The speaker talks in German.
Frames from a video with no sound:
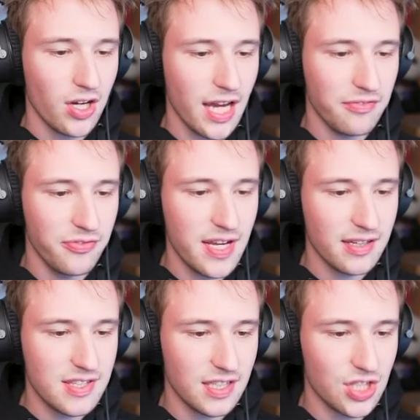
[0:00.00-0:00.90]
Okay,
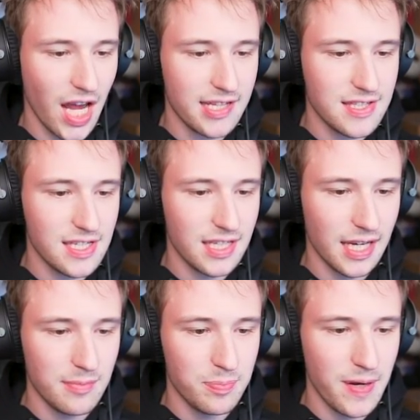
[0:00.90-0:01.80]
vier rissige Steinziegel
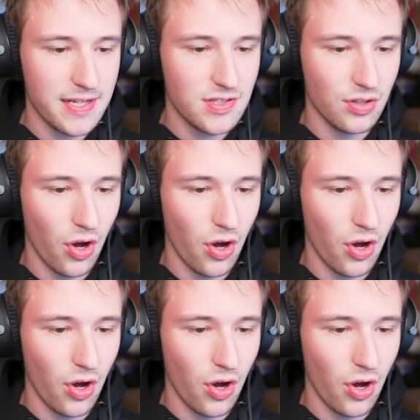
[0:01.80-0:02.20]
can be placed on